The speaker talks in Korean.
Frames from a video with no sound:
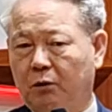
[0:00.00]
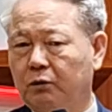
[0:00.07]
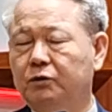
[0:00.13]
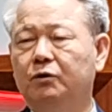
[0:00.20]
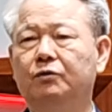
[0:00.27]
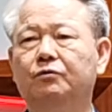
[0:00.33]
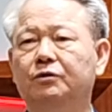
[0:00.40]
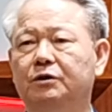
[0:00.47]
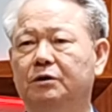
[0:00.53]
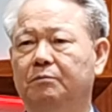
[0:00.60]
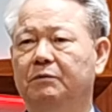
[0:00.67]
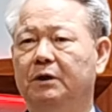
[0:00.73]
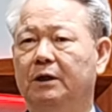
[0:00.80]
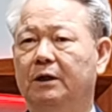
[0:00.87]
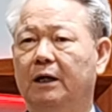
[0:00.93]
고쳐
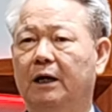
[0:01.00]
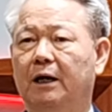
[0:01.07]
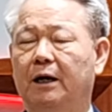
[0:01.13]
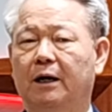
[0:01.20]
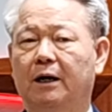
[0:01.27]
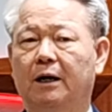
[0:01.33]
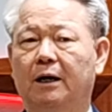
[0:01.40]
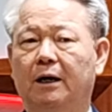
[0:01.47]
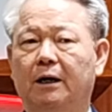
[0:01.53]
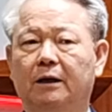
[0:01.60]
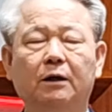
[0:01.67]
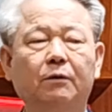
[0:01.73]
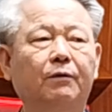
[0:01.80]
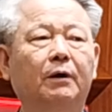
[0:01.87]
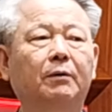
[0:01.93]
주십니다.
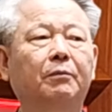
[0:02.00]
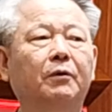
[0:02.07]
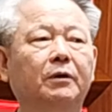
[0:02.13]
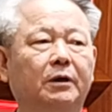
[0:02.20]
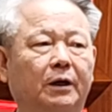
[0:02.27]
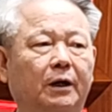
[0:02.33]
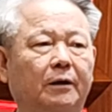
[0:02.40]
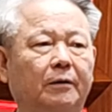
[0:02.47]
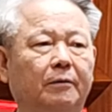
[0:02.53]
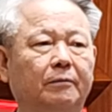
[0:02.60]
그게 회복이에요.